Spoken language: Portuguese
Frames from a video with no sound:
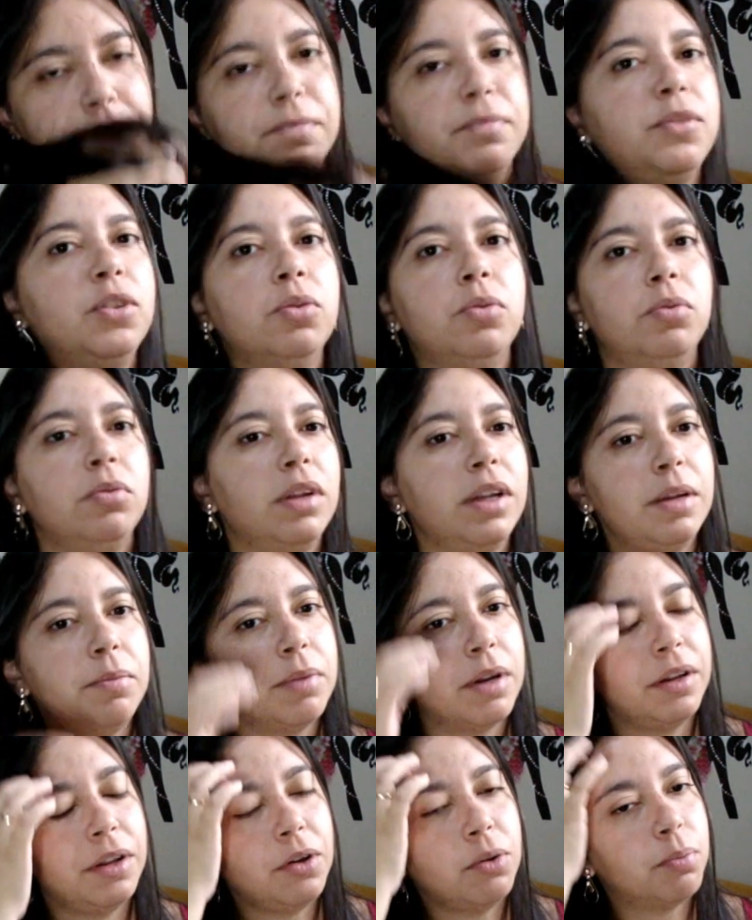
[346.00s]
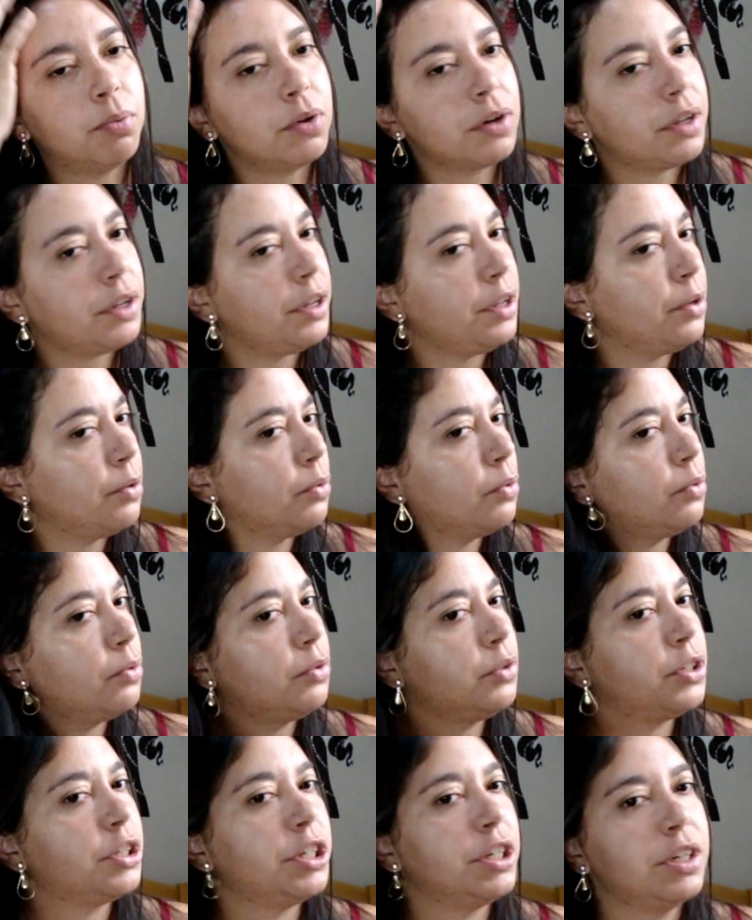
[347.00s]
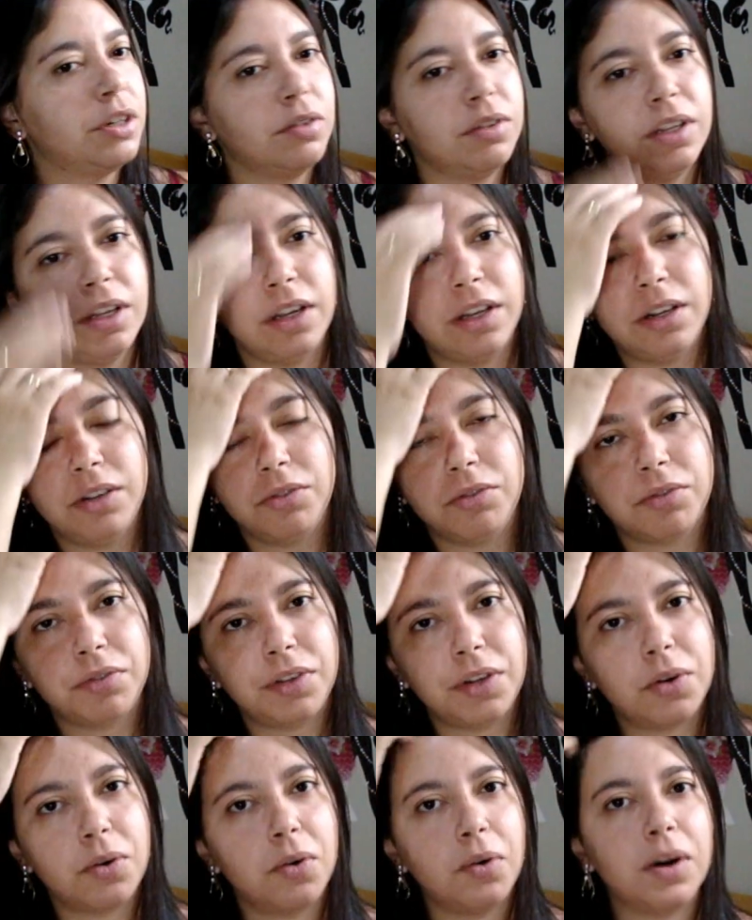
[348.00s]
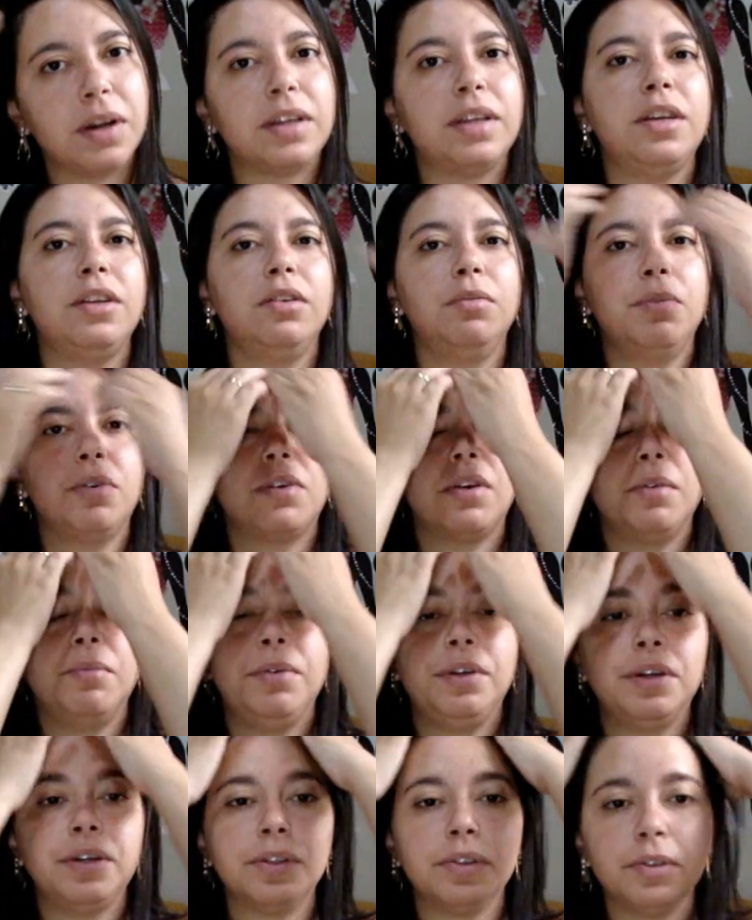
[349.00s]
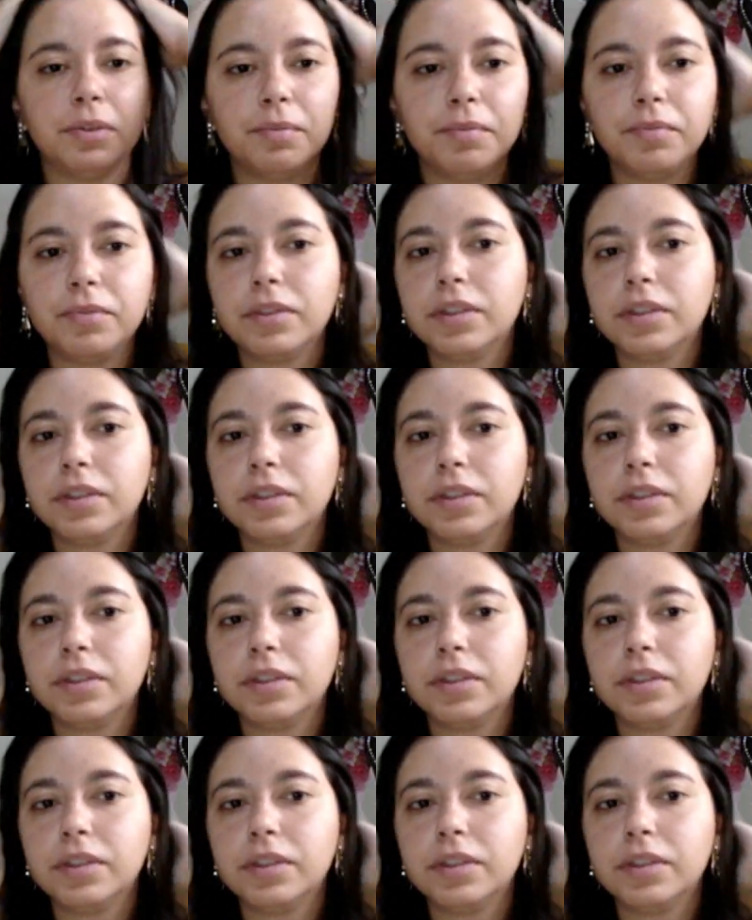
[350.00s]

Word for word: Não lembra nem um pouquinho o cheiro dele, não ficou aqui no meu cabelo.